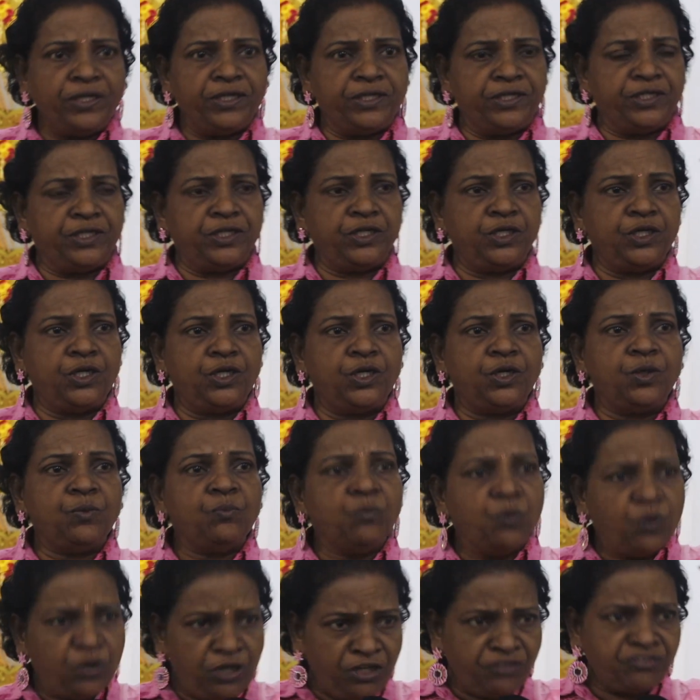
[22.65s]
ஒவ்வொரு
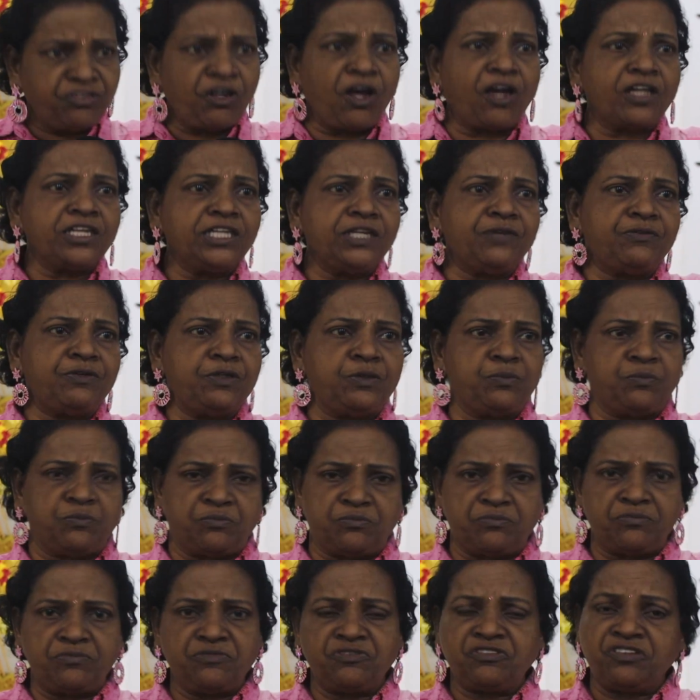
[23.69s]
மொழி
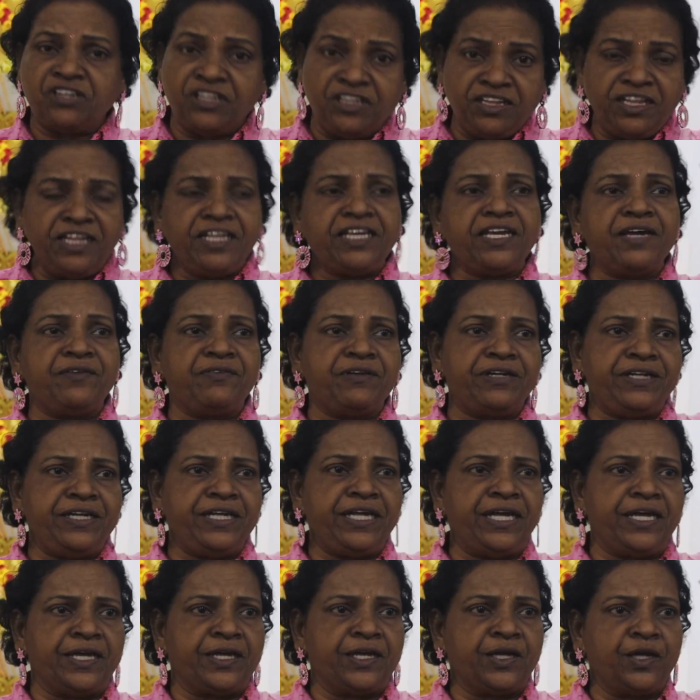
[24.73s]
சார்ந்தவனும்
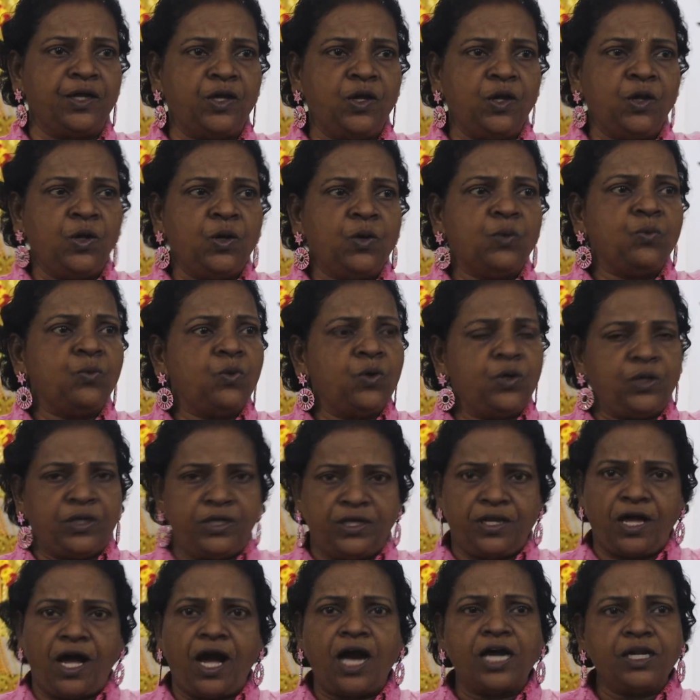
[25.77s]
சிந்திக்க வேண்டிய
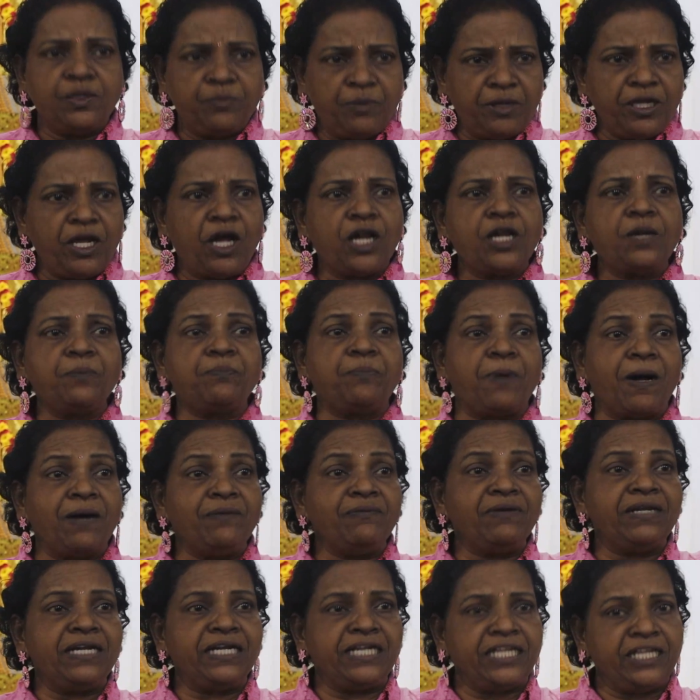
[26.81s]
ஒரு
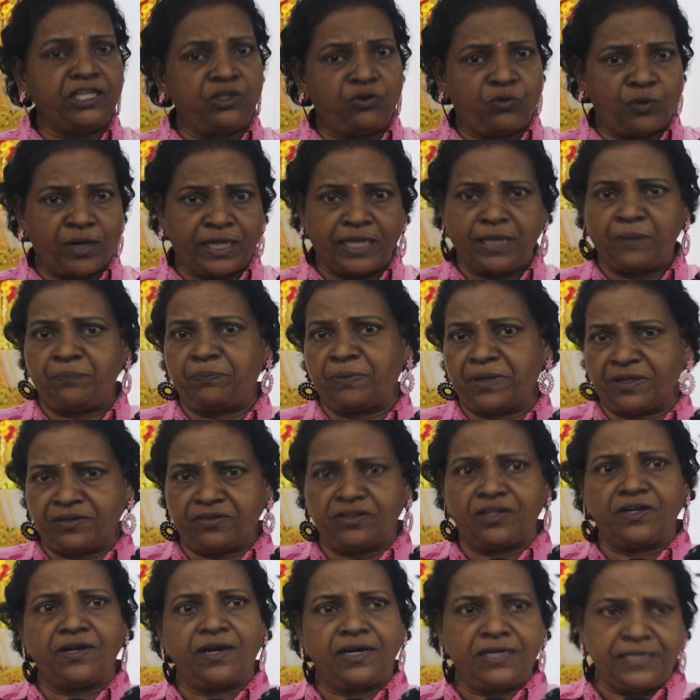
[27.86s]
அருமையான
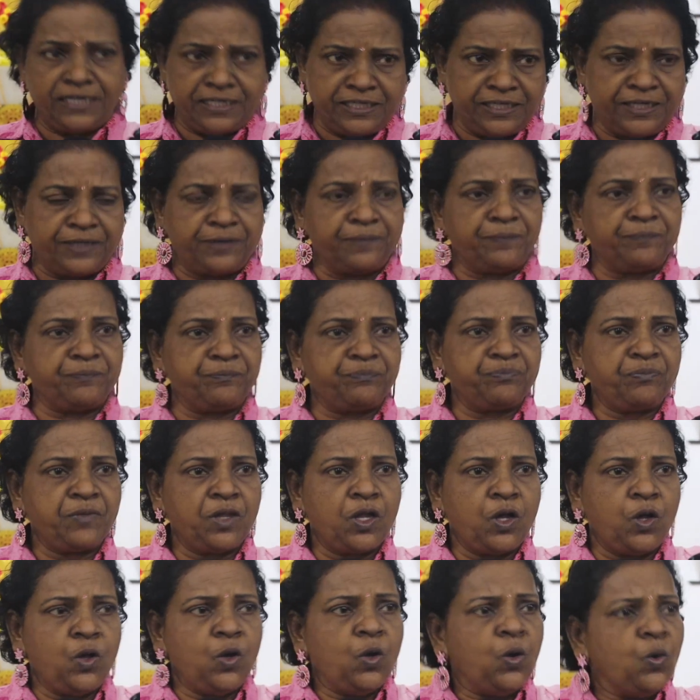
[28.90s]
பாவலனினுடைய பிறந்த நாள் என்று
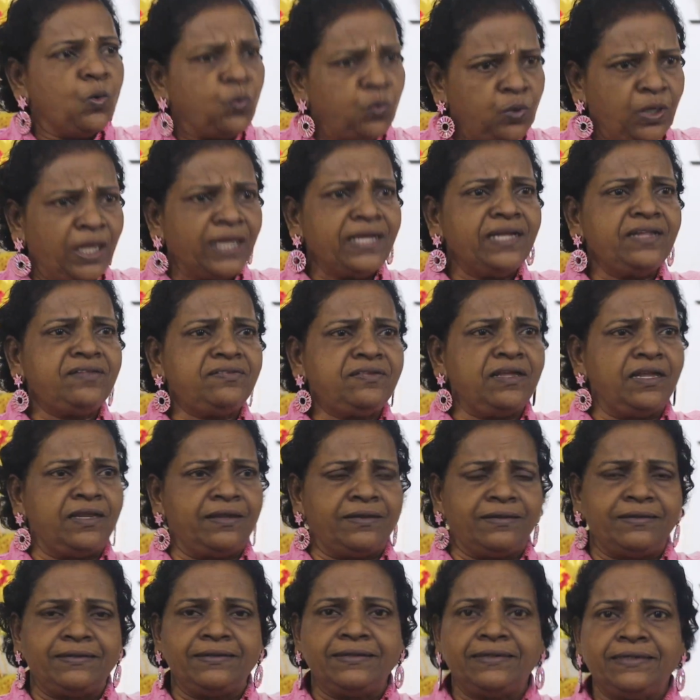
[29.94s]

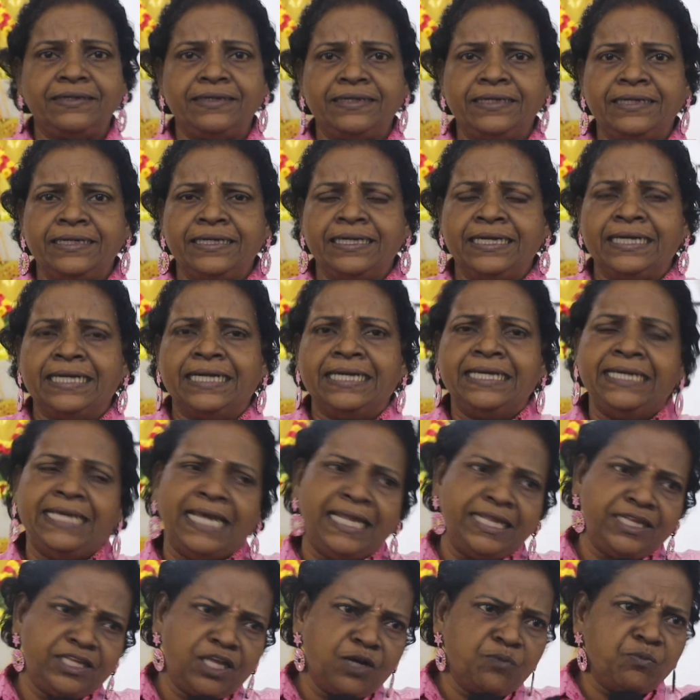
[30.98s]
உலகத்தில்
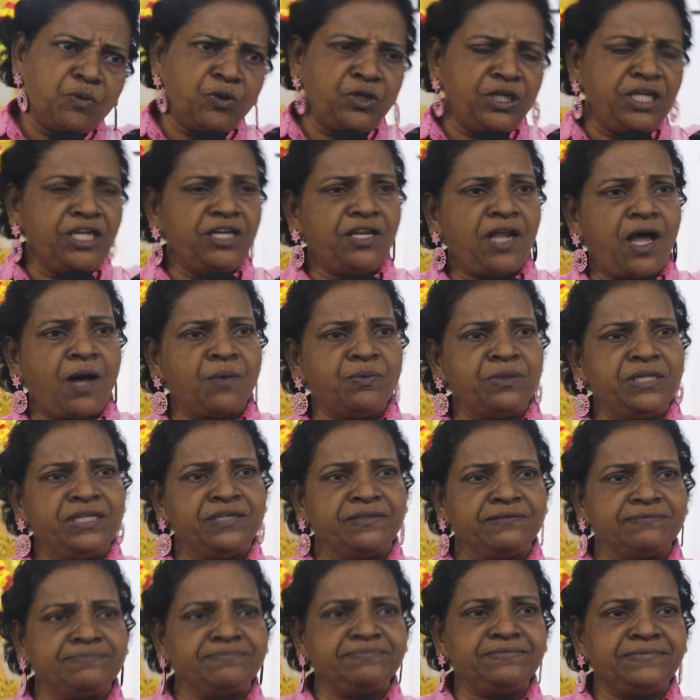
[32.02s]
எந்த
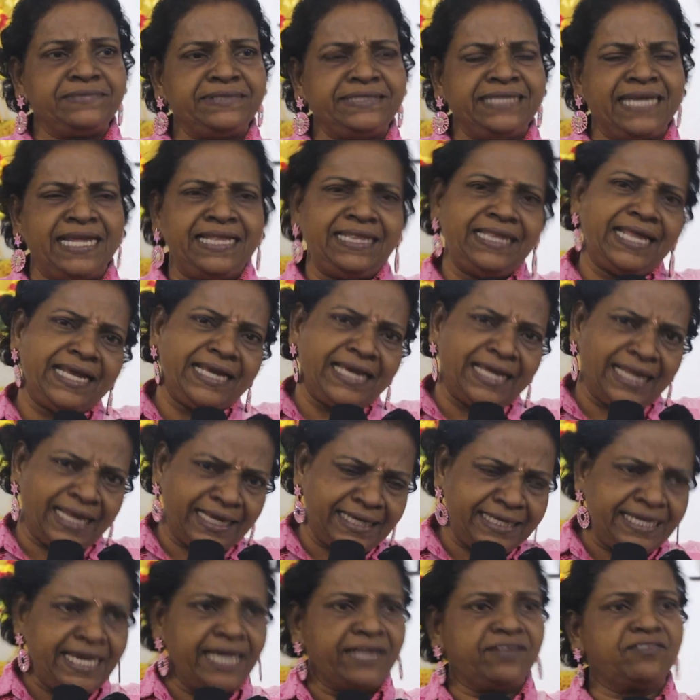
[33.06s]
மொழியிலாவது
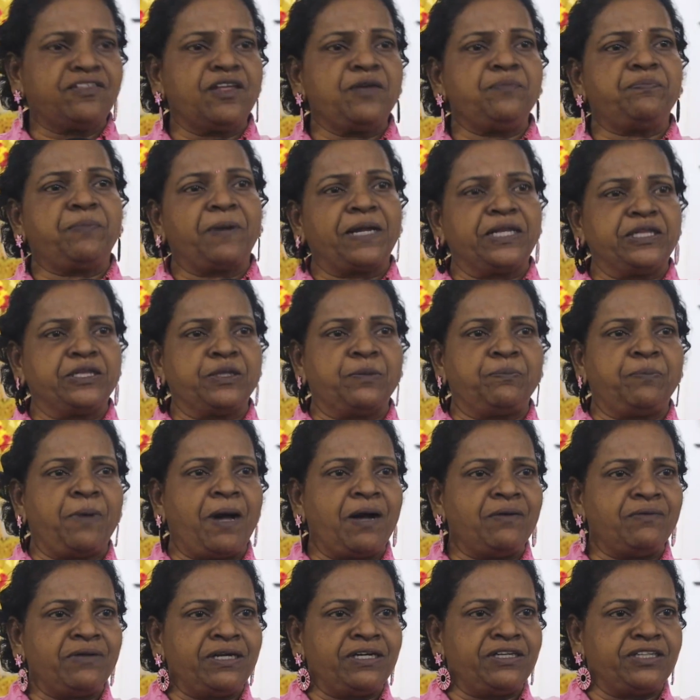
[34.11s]
எந்த இலக்கியத்தை
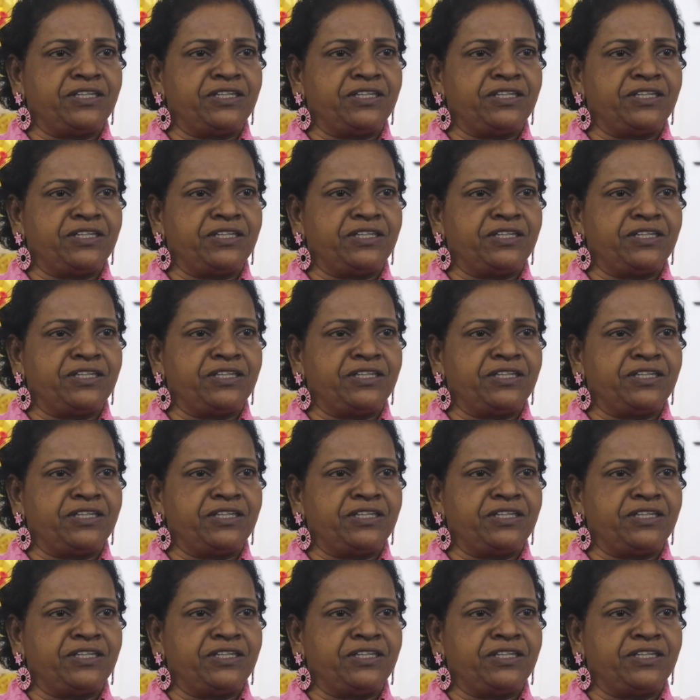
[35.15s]
படைத்த